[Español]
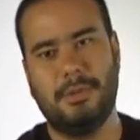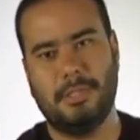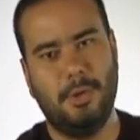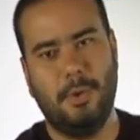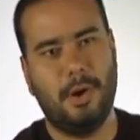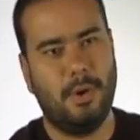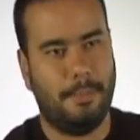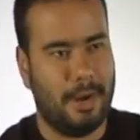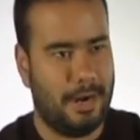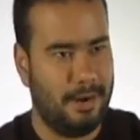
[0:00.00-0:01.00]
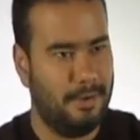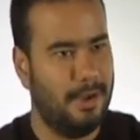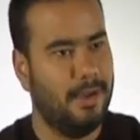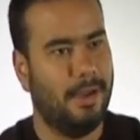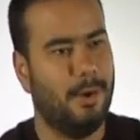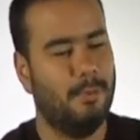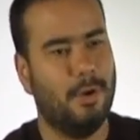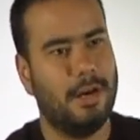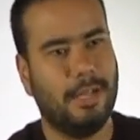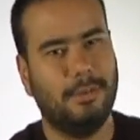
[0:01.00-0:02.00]
bueno, esta lluvia no va a parar en, un
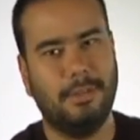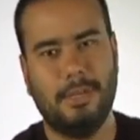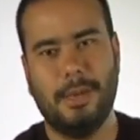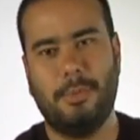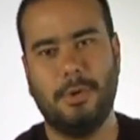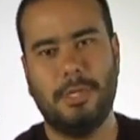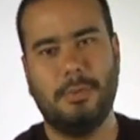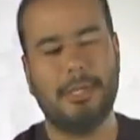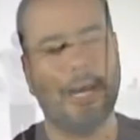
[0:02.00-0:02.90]
buen rato, entonces aprovechemos y